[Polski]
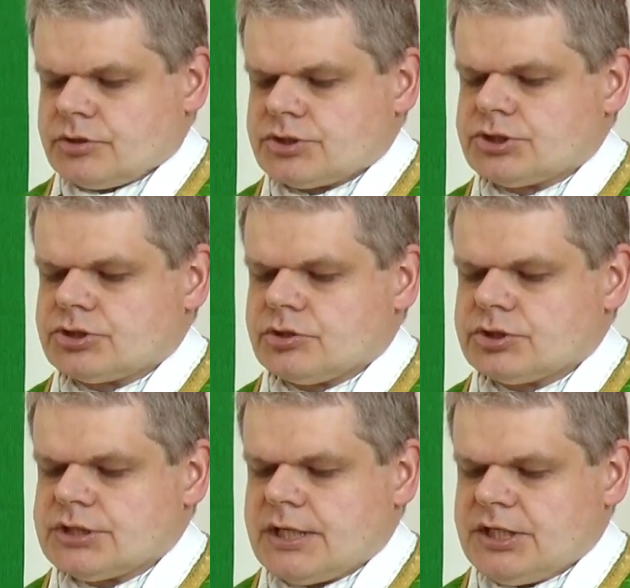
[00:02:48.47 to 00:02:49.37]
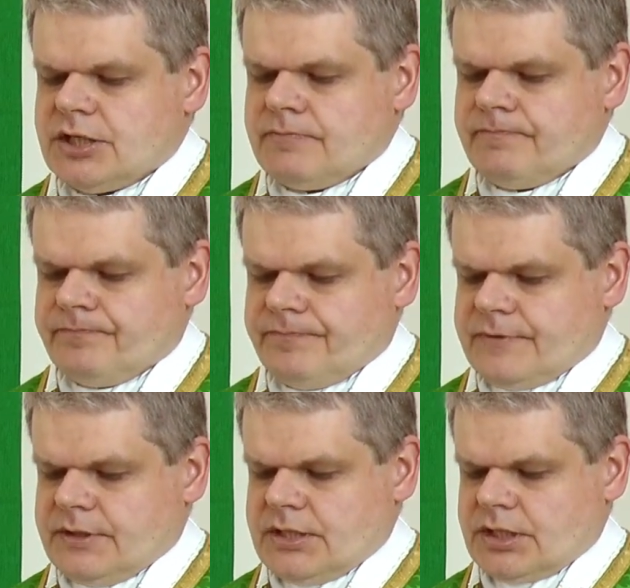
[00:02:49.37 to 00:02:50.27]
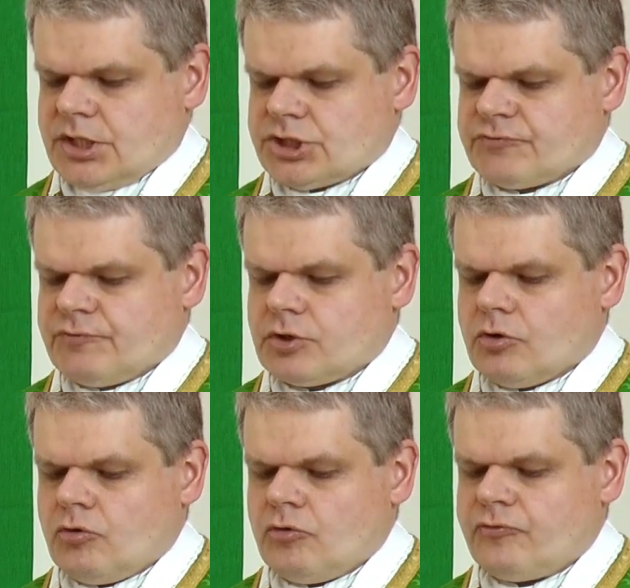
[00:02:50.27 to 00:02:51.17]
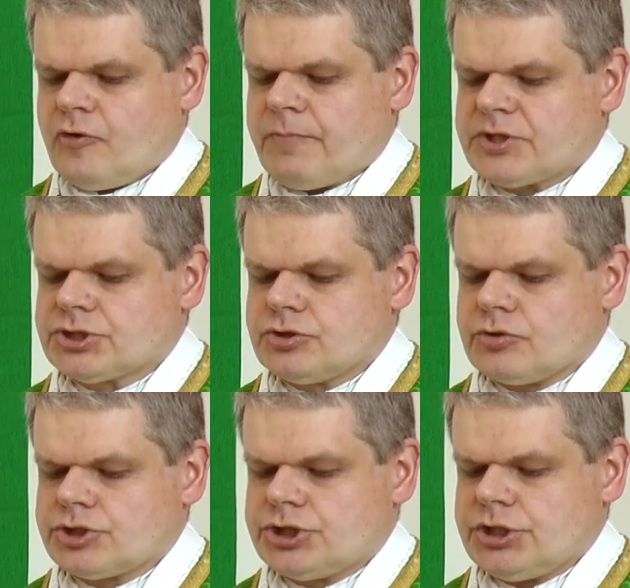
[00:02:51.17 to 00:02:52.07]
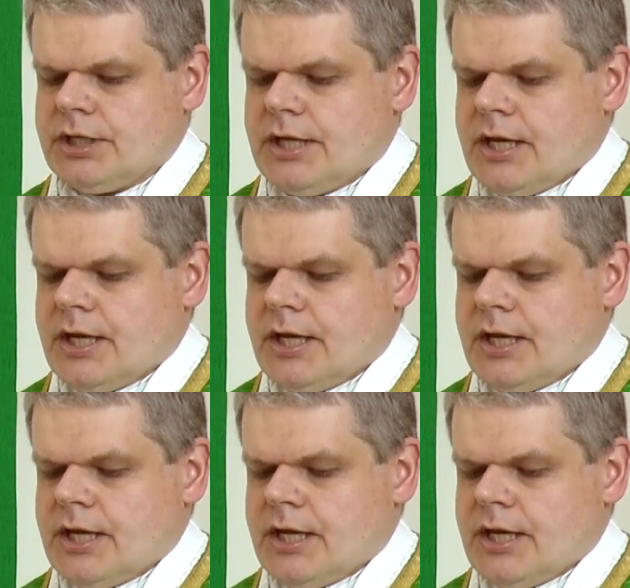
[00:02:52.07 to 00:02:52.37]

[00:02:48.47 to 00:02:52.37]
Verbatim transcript: rządzeniem jakichś wyroków, opatrzności,